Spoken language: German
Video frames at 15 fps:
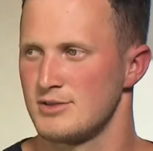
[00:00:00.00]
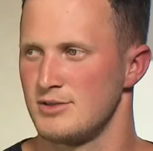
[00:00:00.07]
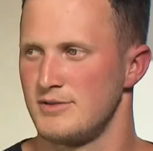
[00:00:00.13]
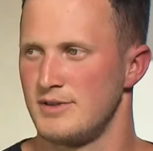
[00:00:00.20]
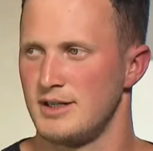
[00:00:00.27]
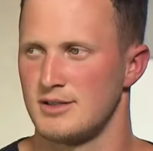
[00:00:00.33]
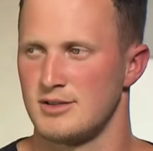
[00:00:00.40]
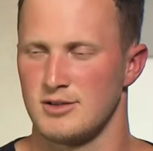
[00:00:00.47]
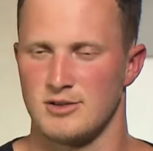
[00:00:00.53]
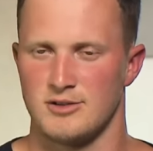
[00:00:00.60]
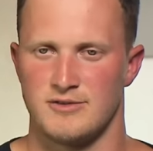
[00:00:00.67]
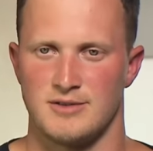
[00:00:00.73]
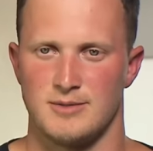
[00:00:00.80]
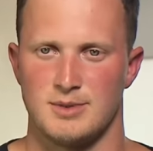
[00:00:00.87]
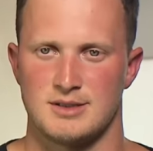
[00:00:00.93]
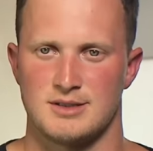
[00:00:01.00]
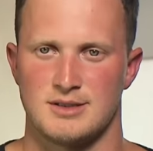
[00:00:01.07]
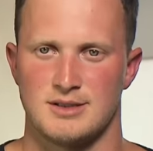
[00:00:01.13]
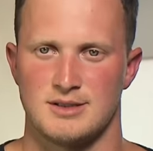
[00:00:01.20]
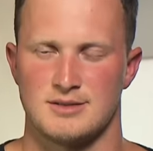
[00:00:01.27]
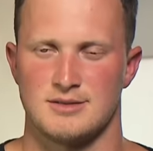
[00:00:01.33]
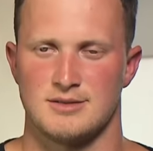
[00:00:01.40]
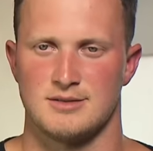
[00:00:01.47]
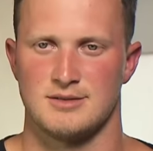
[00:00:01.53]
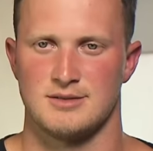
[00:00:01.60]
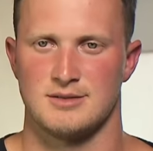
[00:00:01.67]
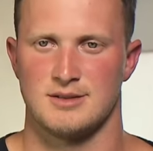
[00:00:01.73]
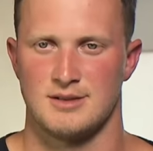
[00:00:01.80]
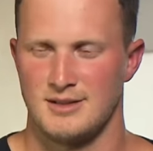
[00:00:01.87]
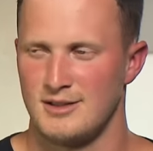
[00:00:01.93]
so weiterläuft wie bis jetzt,
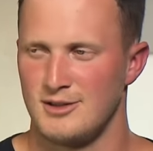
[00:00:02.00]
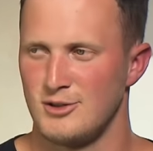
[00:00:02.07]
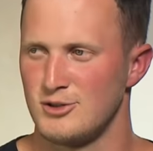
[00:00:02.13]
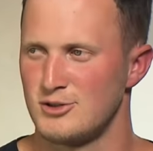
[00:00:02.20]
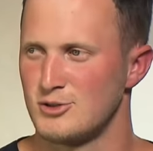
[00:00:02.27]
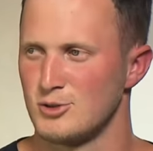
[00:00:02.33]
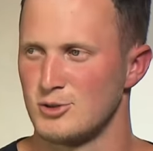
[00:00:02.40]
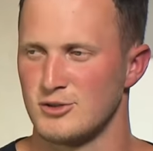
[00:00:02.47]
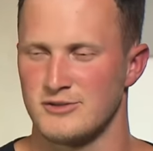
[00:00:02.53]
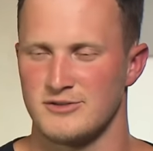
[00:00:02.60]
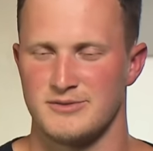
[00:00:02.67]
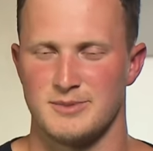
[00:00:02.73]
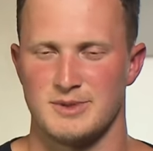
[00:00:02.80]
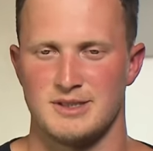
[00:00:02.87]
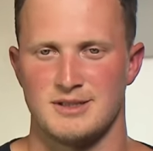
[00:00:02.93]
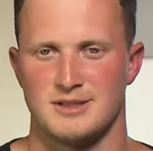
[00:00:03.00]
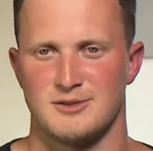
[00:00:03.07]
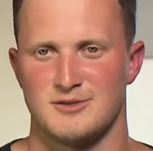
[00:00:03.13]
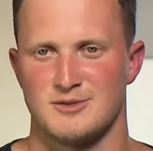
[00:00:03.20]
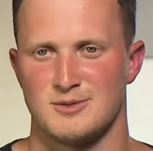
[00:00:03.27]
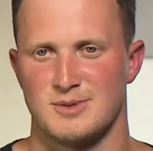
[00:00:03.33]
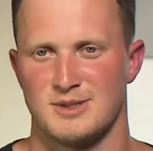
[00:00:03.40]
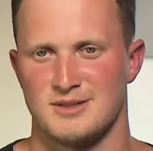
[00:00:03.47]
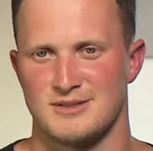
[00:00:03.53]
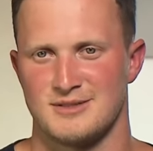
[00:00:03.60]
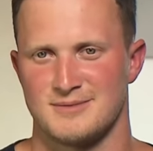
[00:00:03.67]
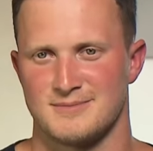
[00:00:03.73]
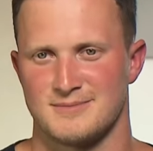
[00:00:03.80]
äh, eine Zukunft mit ihr aufzubauen.